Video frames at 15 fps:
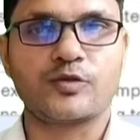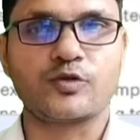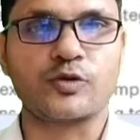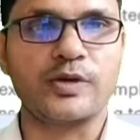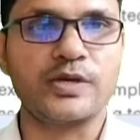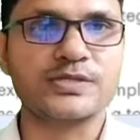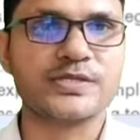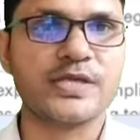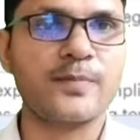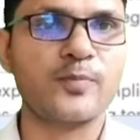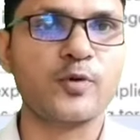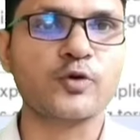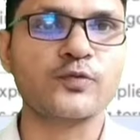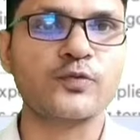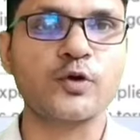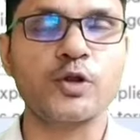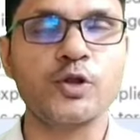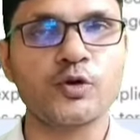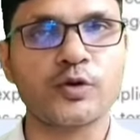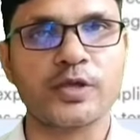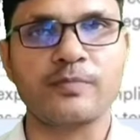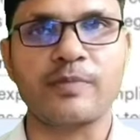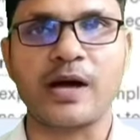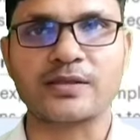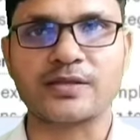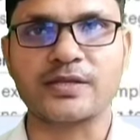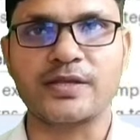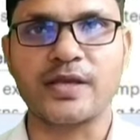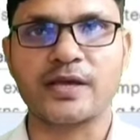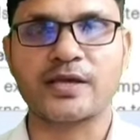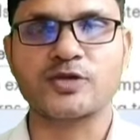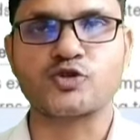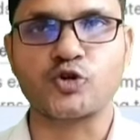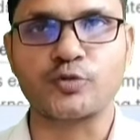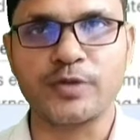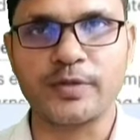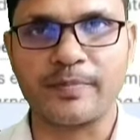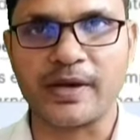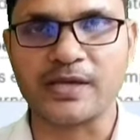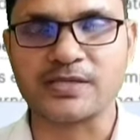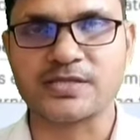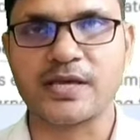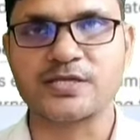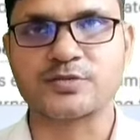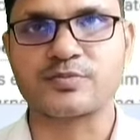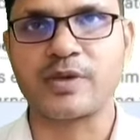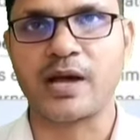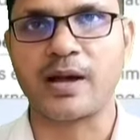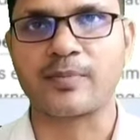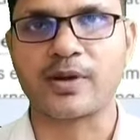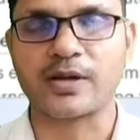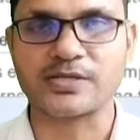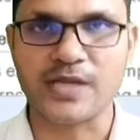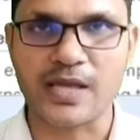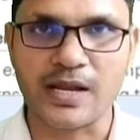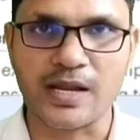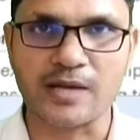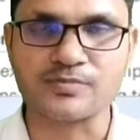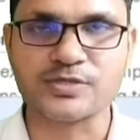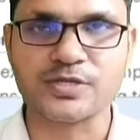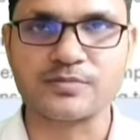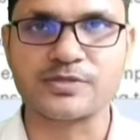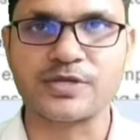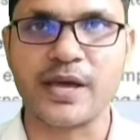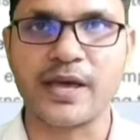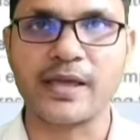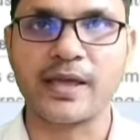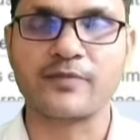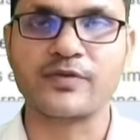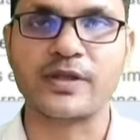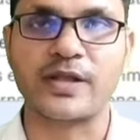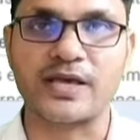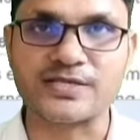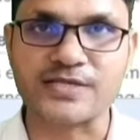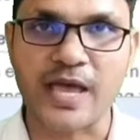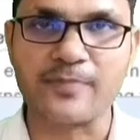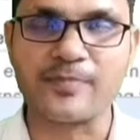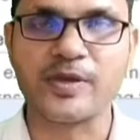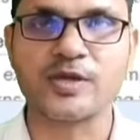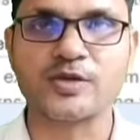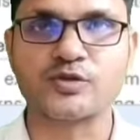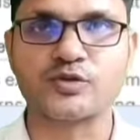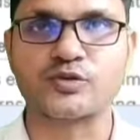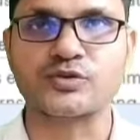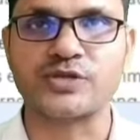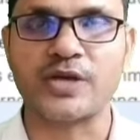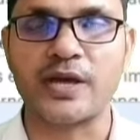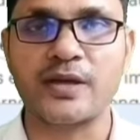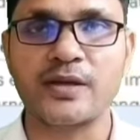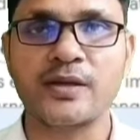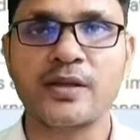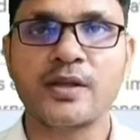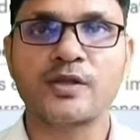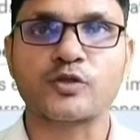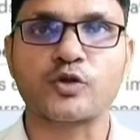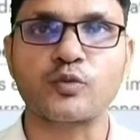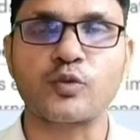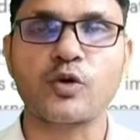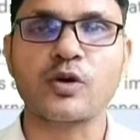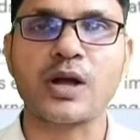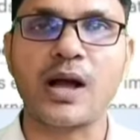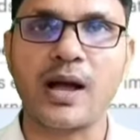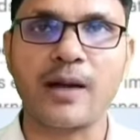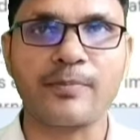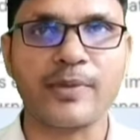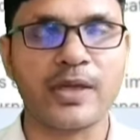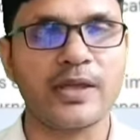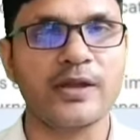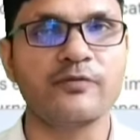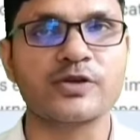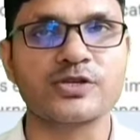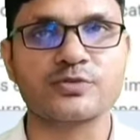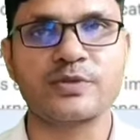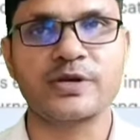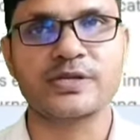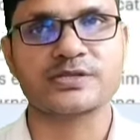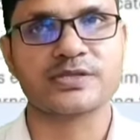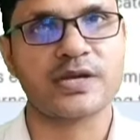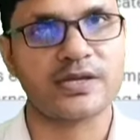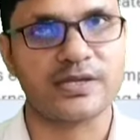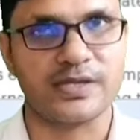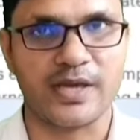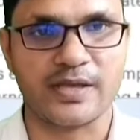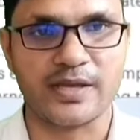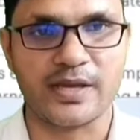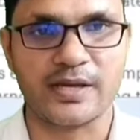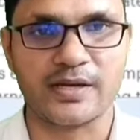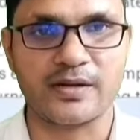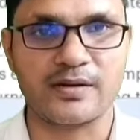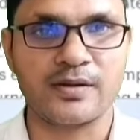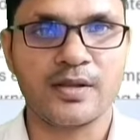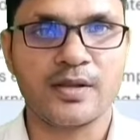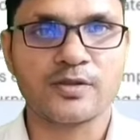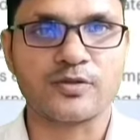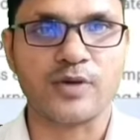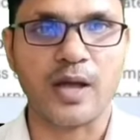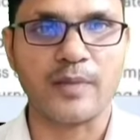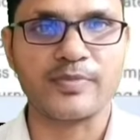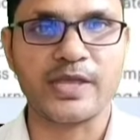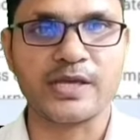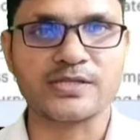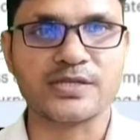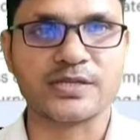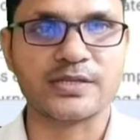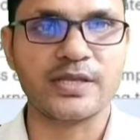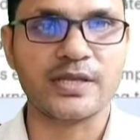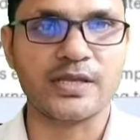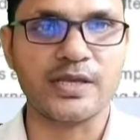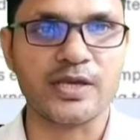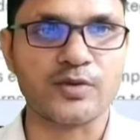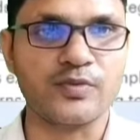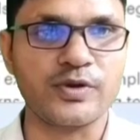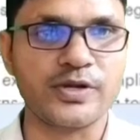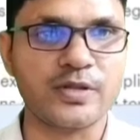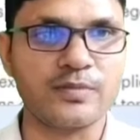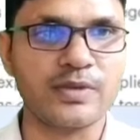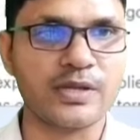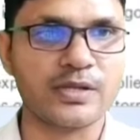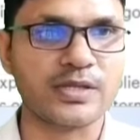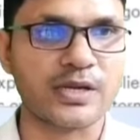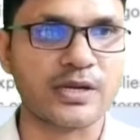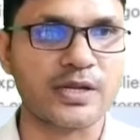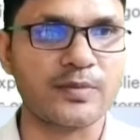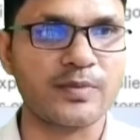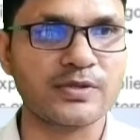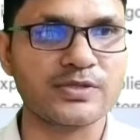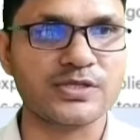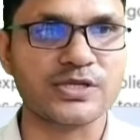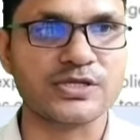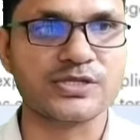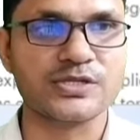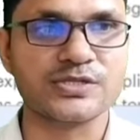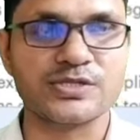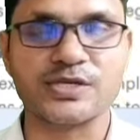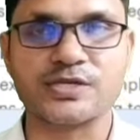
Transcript: तो इसके पोर्टफोलियो की बात की जाए कि जो भी पैसा इसमें आपका चाहे लमसम जाए या फिर एस के थ्रू जाए तो वो कहाँ पर इन्वेस्टमेंट इसका किया जाएगा तो आप देख सकते हैं कि इक्विटी में तकरीबन सिक्सटी